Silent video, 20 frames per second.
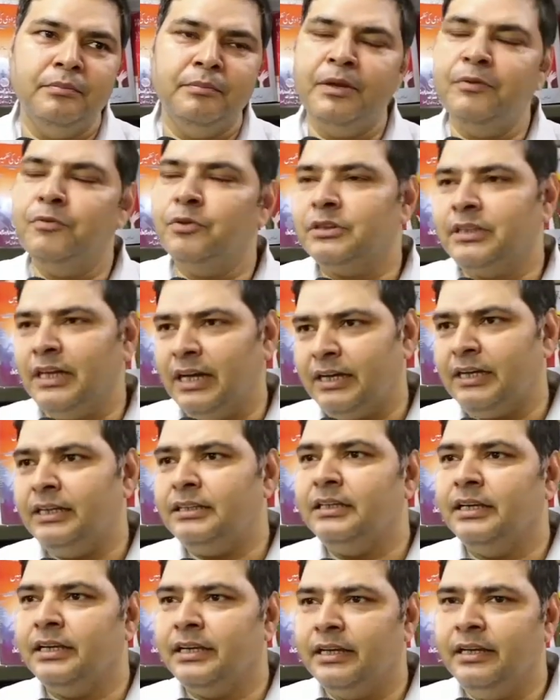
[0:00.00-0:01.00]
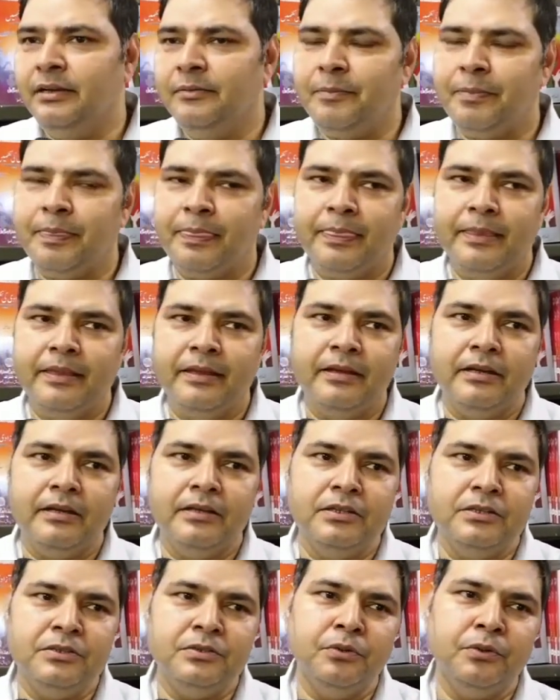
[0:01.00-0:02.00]
में वो ताकत है
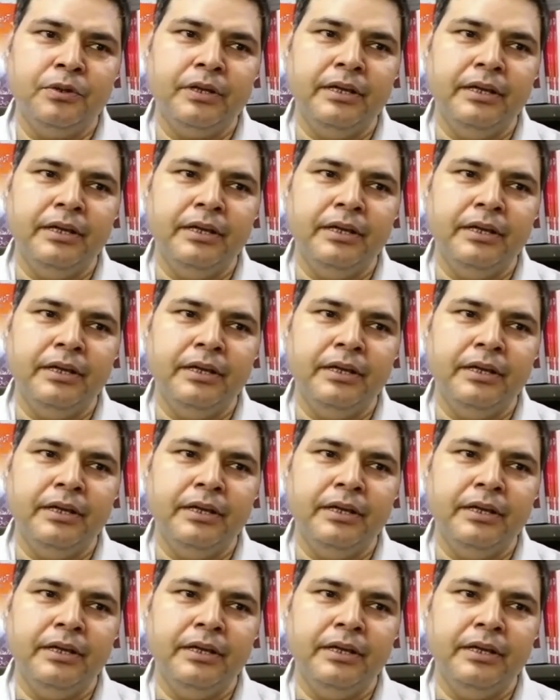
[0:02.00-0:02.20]
जो